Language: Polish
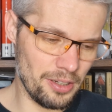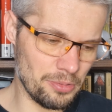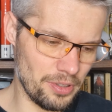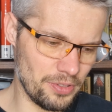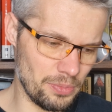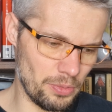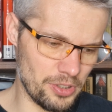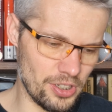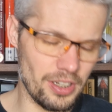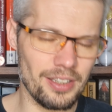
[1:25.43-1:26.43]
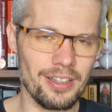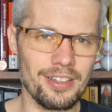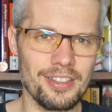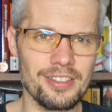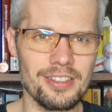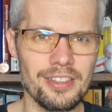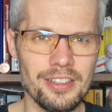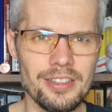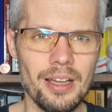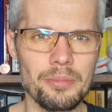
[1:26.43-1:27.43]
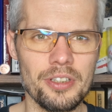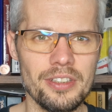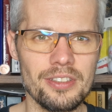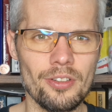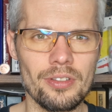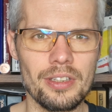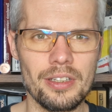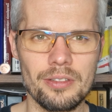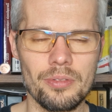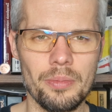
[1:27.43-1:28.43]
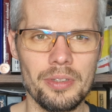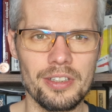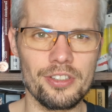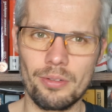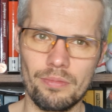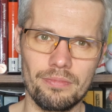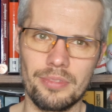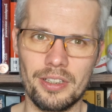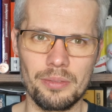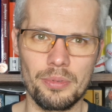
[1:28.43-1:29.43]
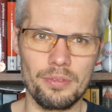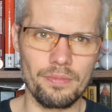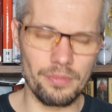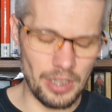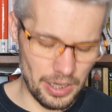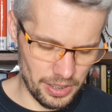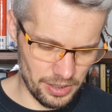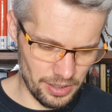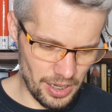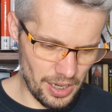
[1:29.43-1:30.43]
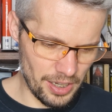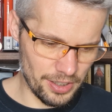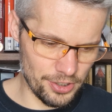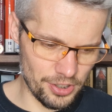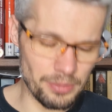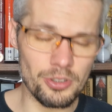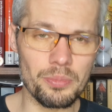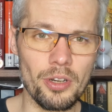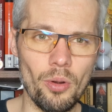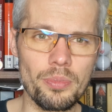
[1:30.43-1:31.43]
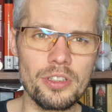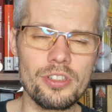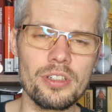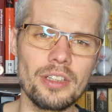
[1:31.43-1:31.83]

które w tym momencie nadal jest, jest dla mnie istotne i które będę chciał jak gdyby dalej gdzieś tam sobie robić.